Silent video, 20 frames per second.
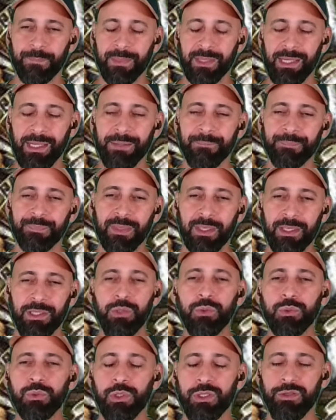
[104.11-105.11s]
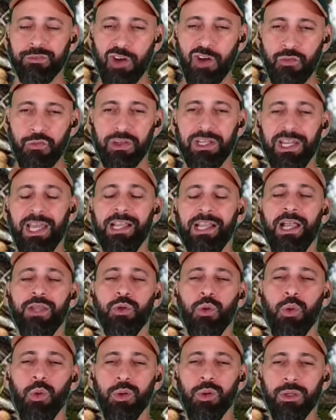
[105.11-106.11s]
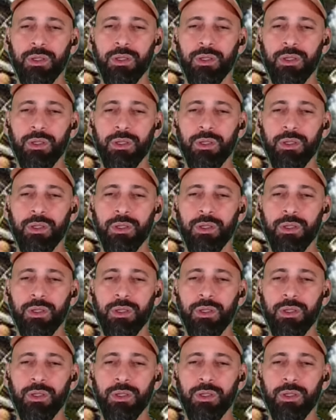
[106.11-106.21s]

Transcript: Né? E o Dorival foi lá e ganhou